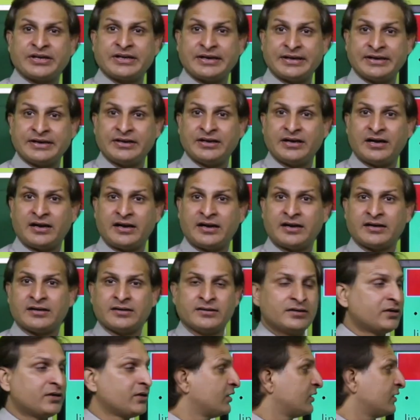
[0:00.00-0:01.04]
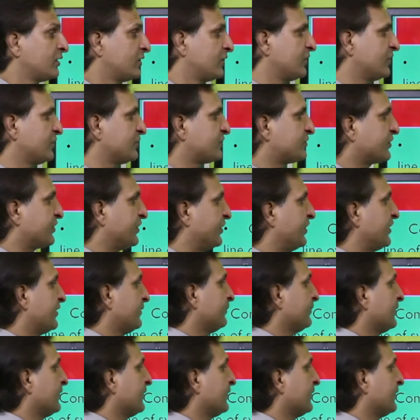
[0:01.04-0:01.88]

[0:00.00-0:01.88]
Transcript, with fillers: ग्रिड आर्ट स्केयर